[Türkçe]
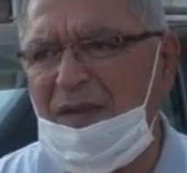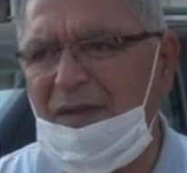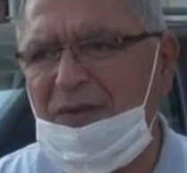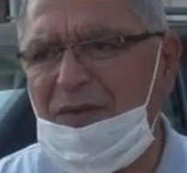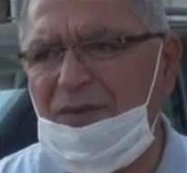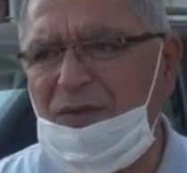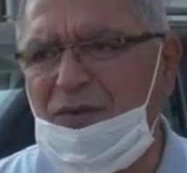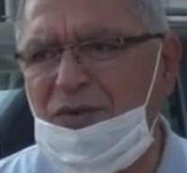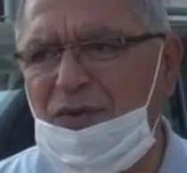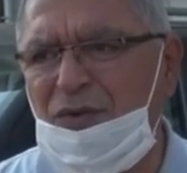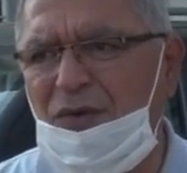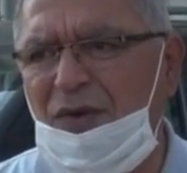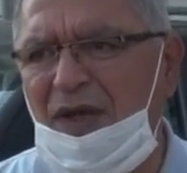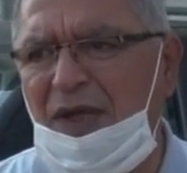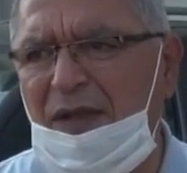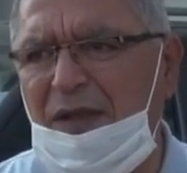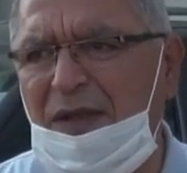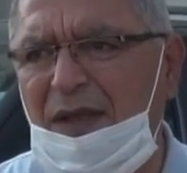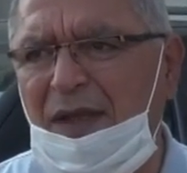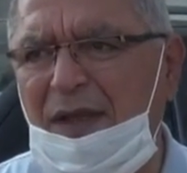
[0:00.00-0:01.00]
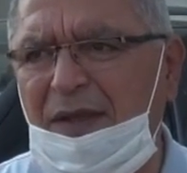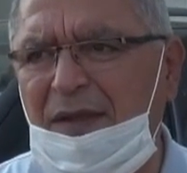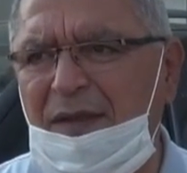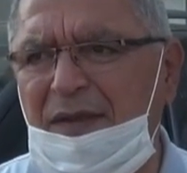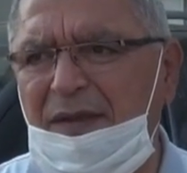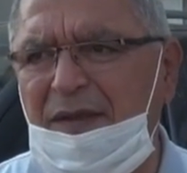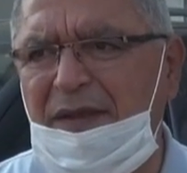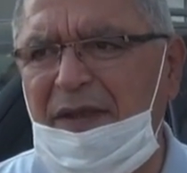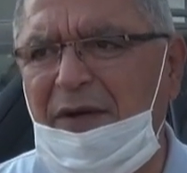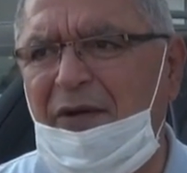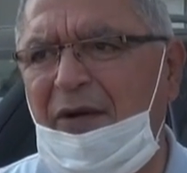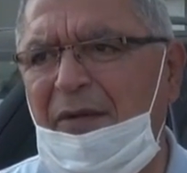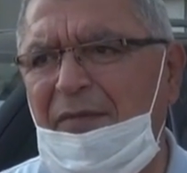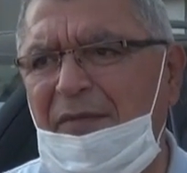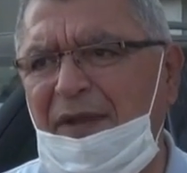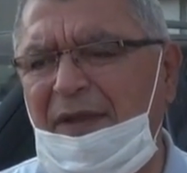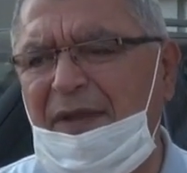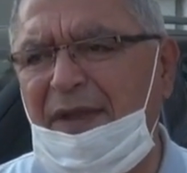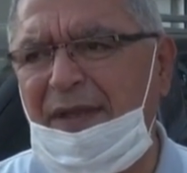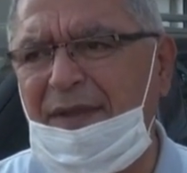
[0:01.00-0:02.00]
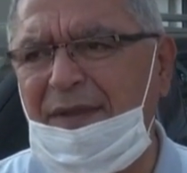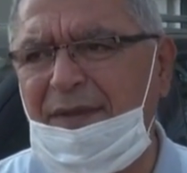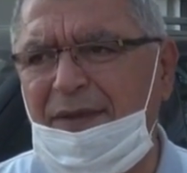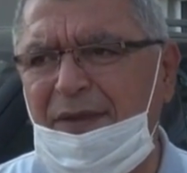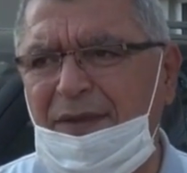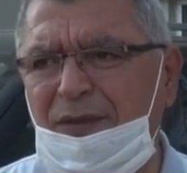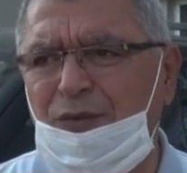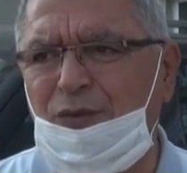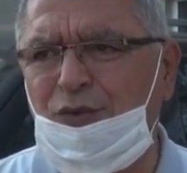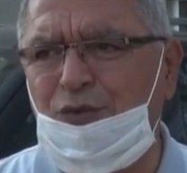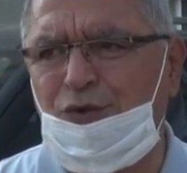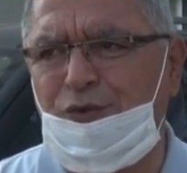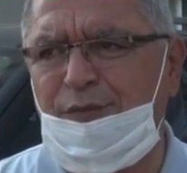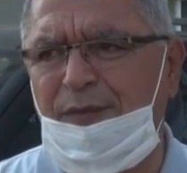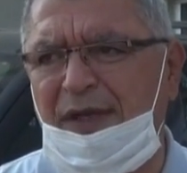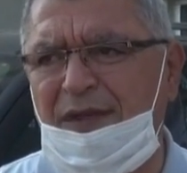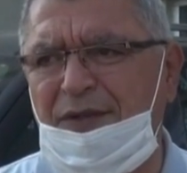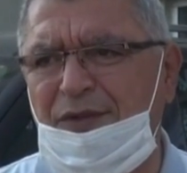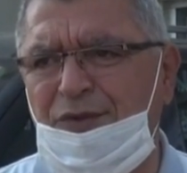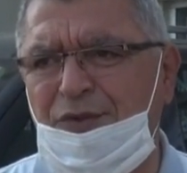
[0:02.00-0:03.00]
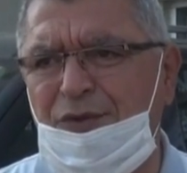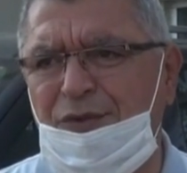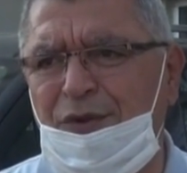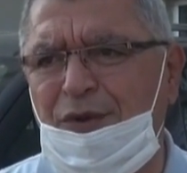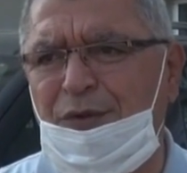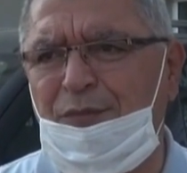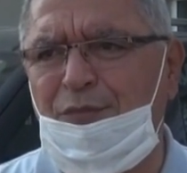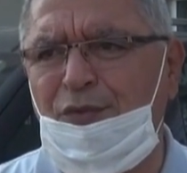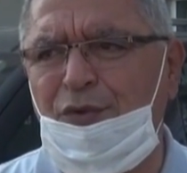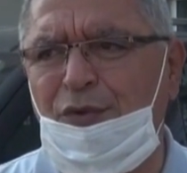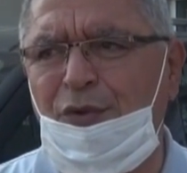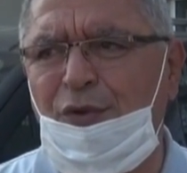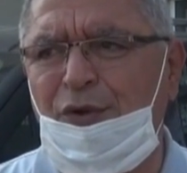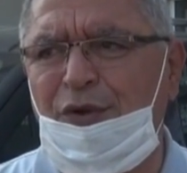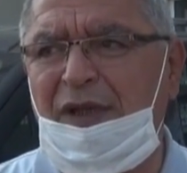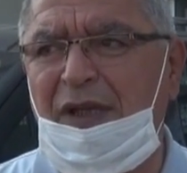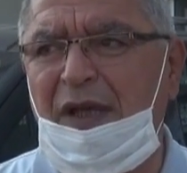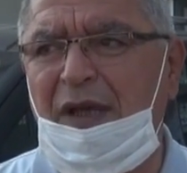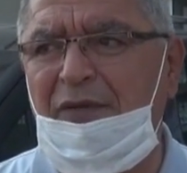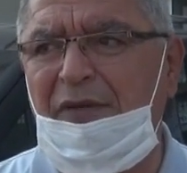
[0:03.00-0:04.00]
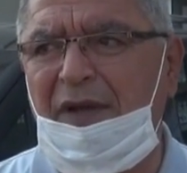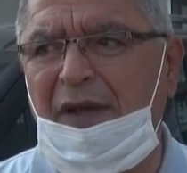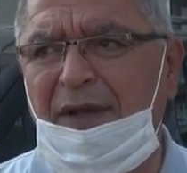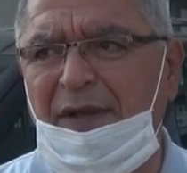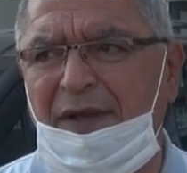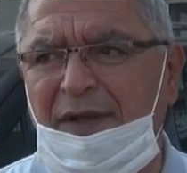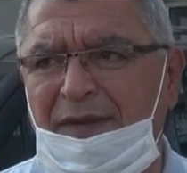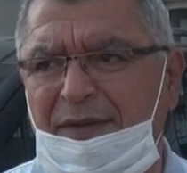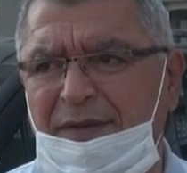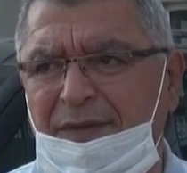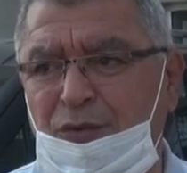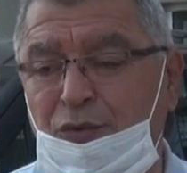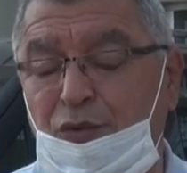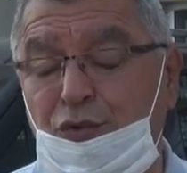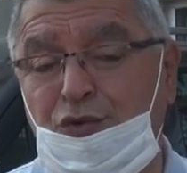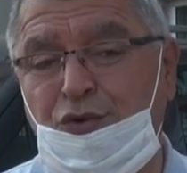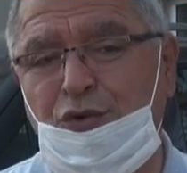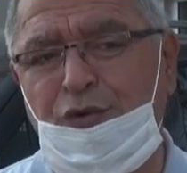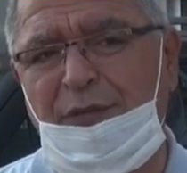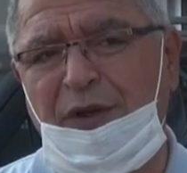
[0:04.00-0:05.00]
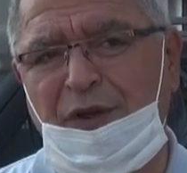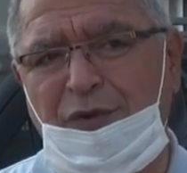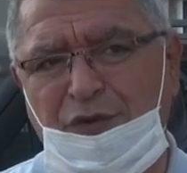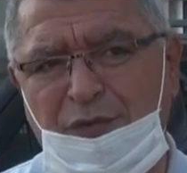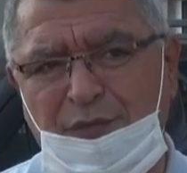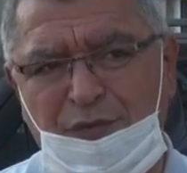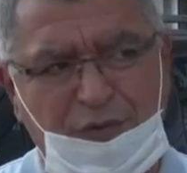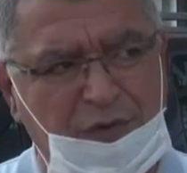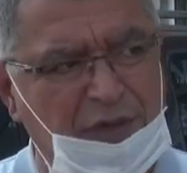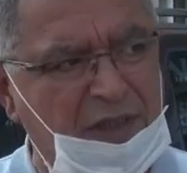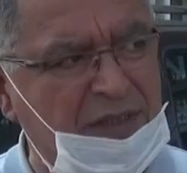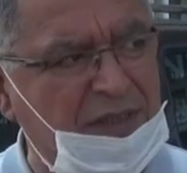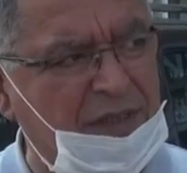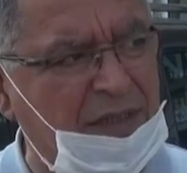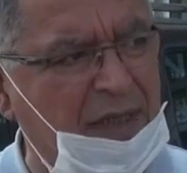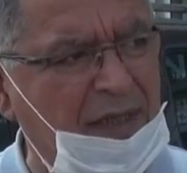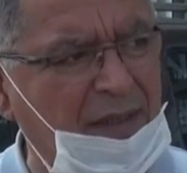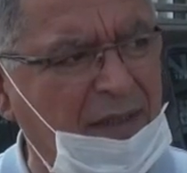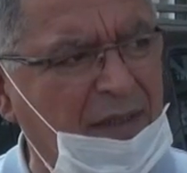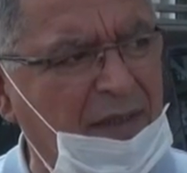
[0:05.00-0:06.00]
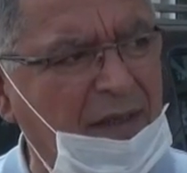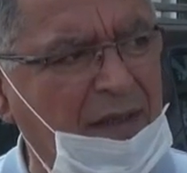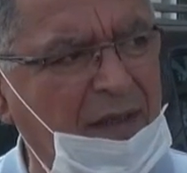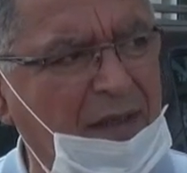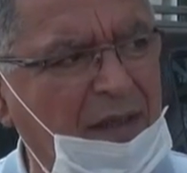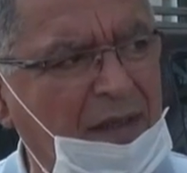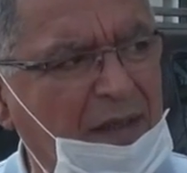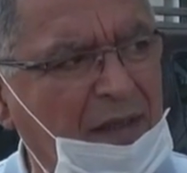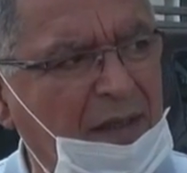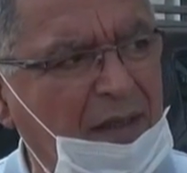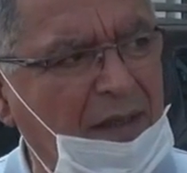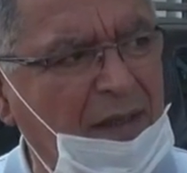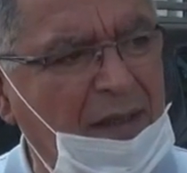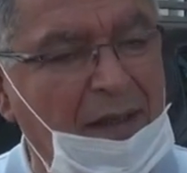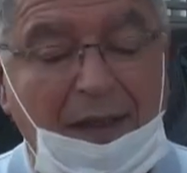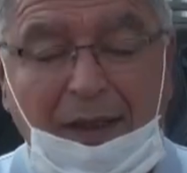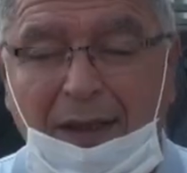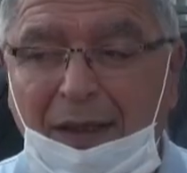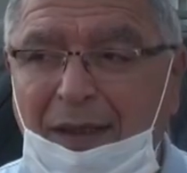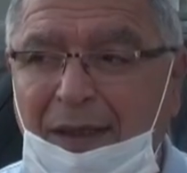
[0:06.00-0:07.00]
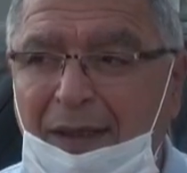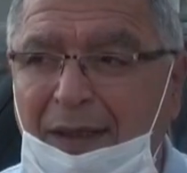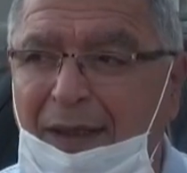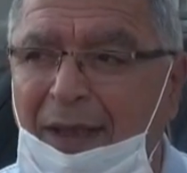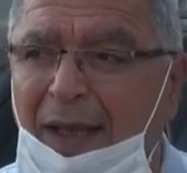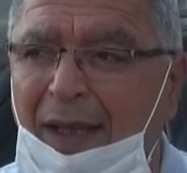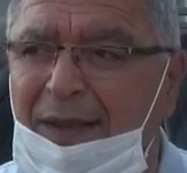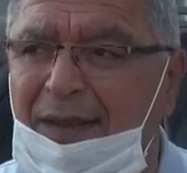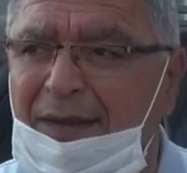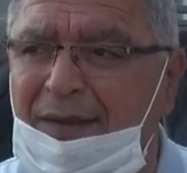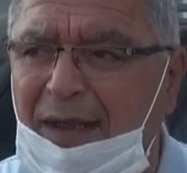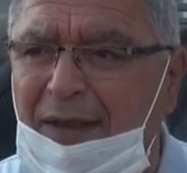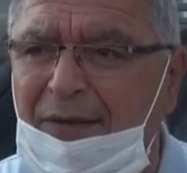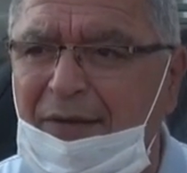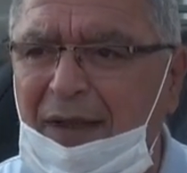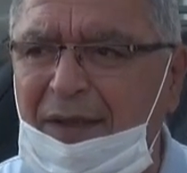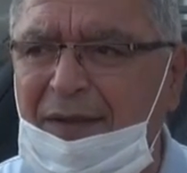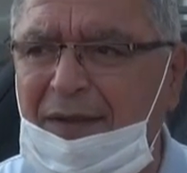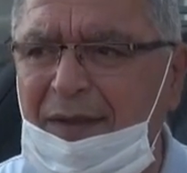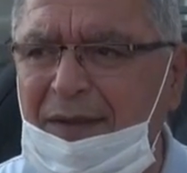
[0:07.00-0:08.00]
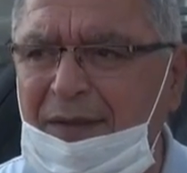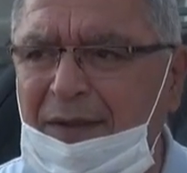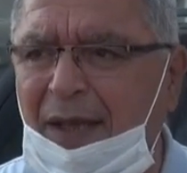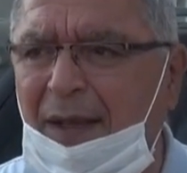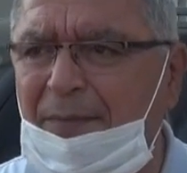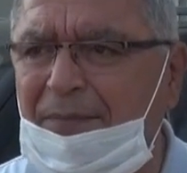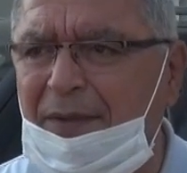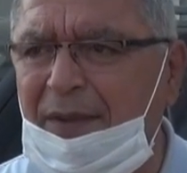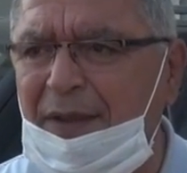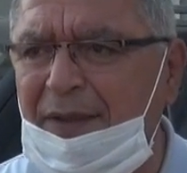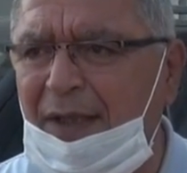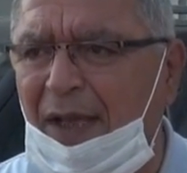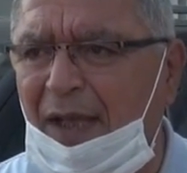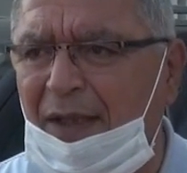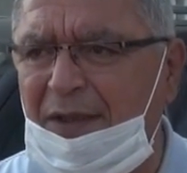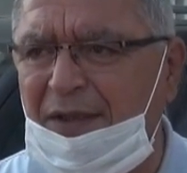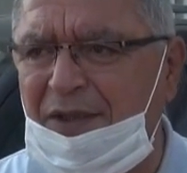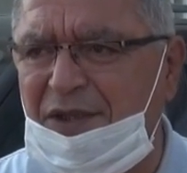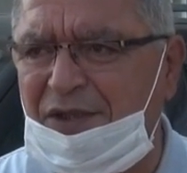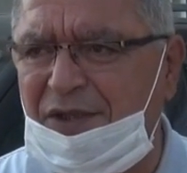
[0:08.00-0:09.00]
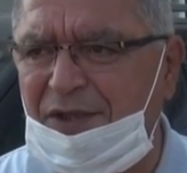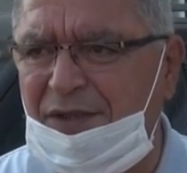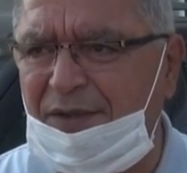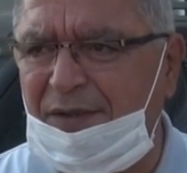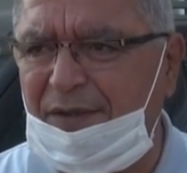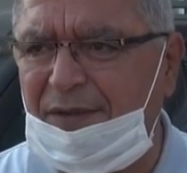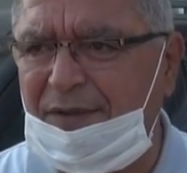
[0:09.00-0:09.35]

E, şu anda e, devam eder, e, düşmez. Çünkü bu ÖTV'yi düşürmediği müddetçe yani devletin yaptığı yanlış.